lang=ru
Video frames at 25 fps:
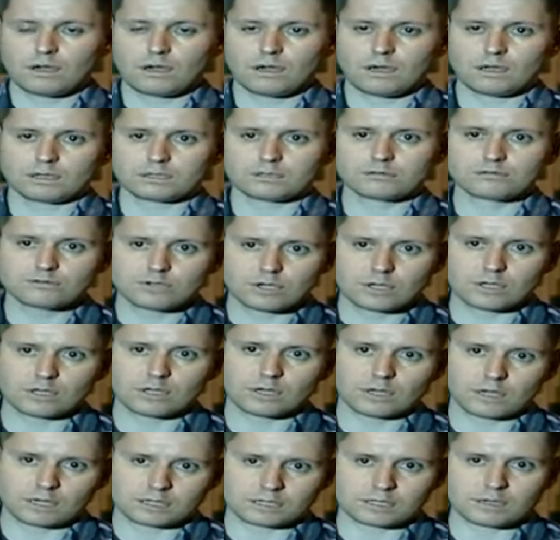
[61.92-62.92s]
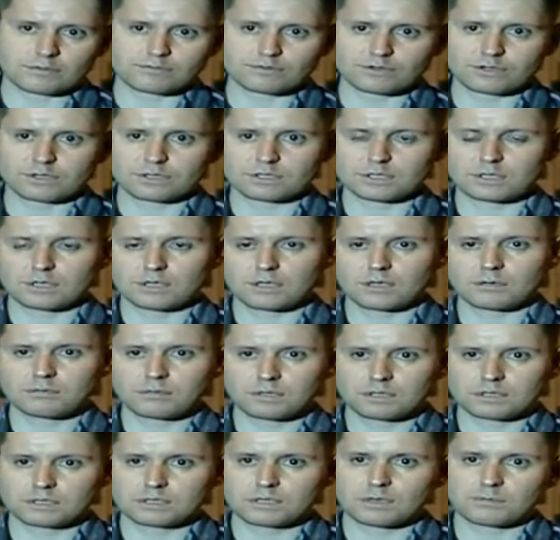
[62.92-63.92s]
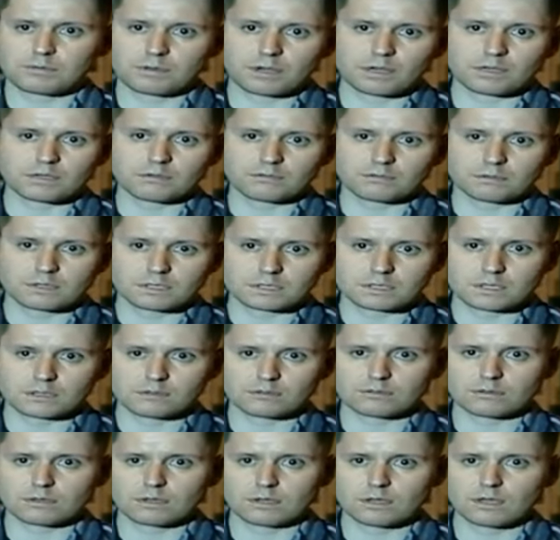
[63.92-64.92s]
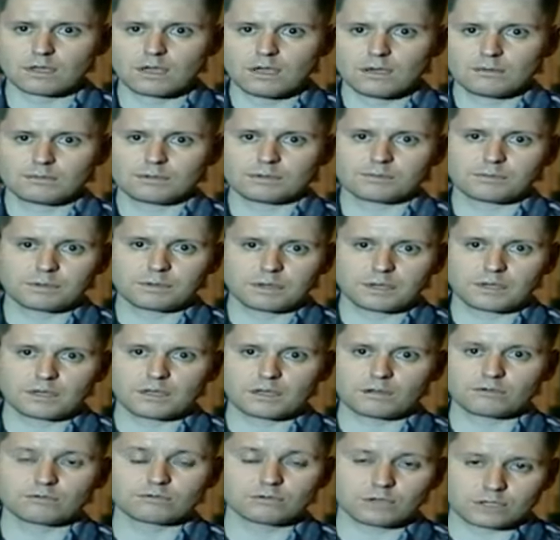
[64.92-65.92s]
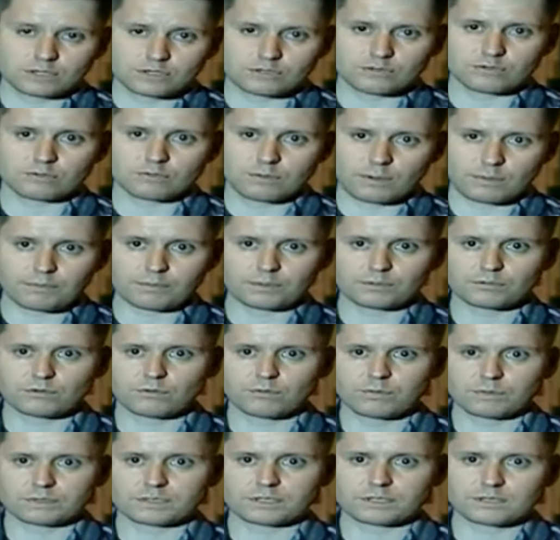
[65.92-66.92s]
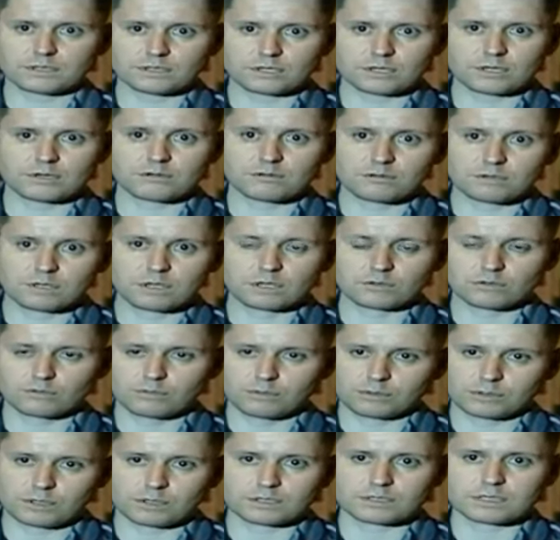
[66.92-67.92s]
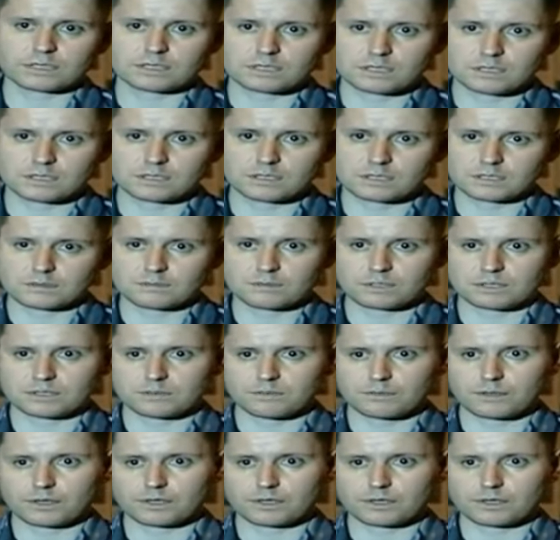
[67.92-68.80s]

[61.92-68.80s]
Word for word: а, случайно оказавшиеся на месте оперативные сотрудники предприняли удачную попытку по задержанию тех, кто пытался скрыться с места